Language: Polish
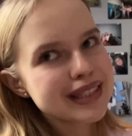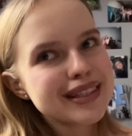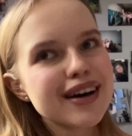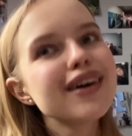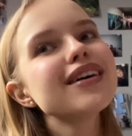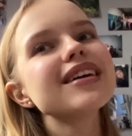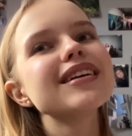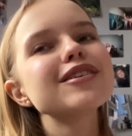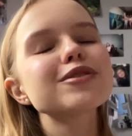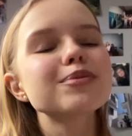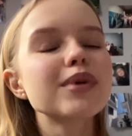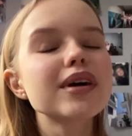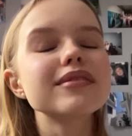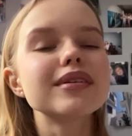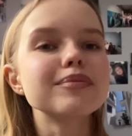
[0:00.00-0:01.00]
No i
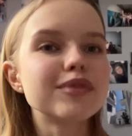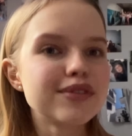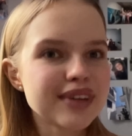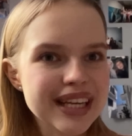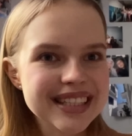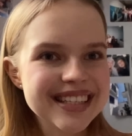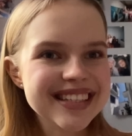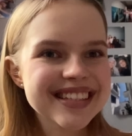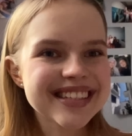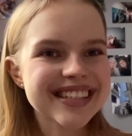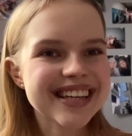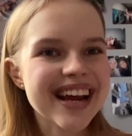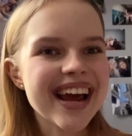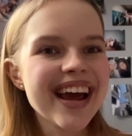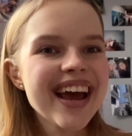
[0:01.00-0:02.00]
już mogę Wam powiedzieć,
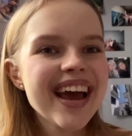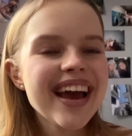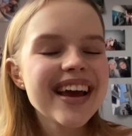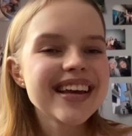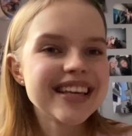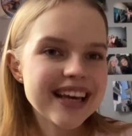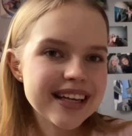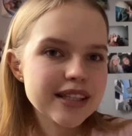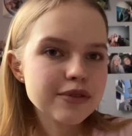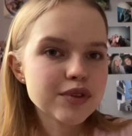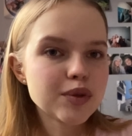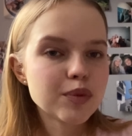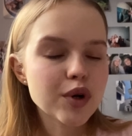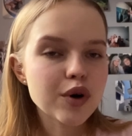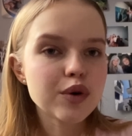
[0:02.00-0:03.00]
że jadę w
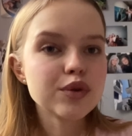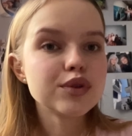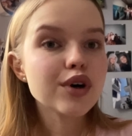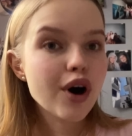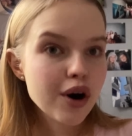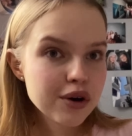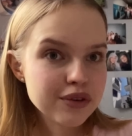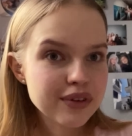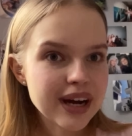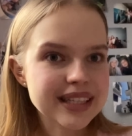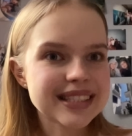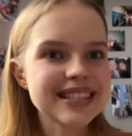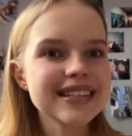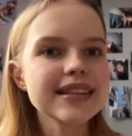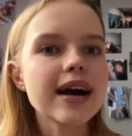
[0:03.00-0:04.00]
tym roku do
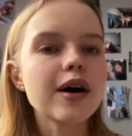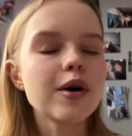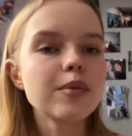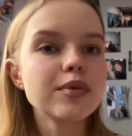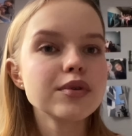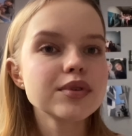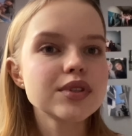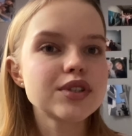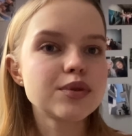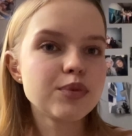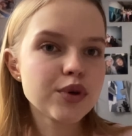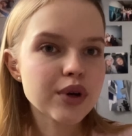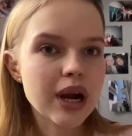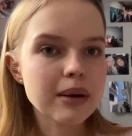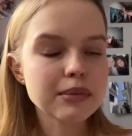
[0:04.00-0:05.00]
Chorwacji na obóz z
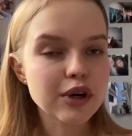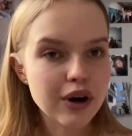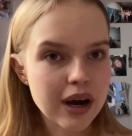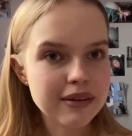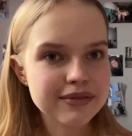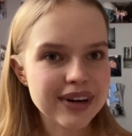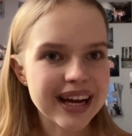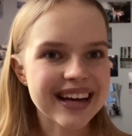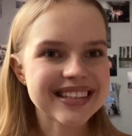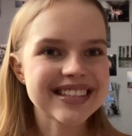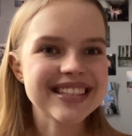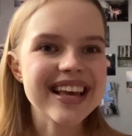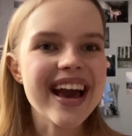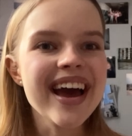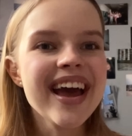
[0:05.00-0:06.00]
biurem Kocham
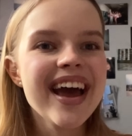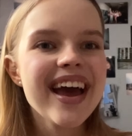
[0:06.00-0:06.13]
Wakacje.